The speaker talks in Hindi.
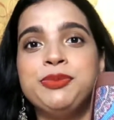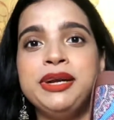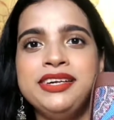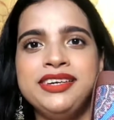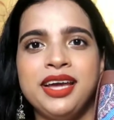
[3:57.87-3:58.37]

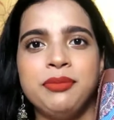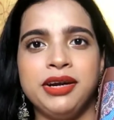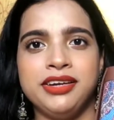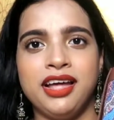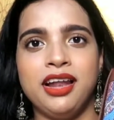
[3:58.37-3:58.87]
प्रिंट है
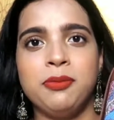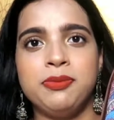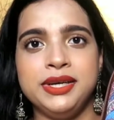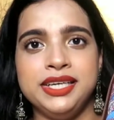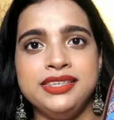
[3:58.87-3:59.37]
मंडाला
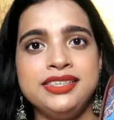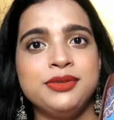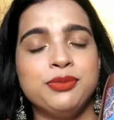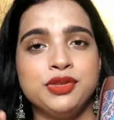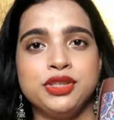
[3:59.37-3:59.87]
प्रिंट
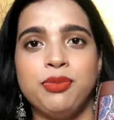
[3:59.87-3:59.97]
मुझे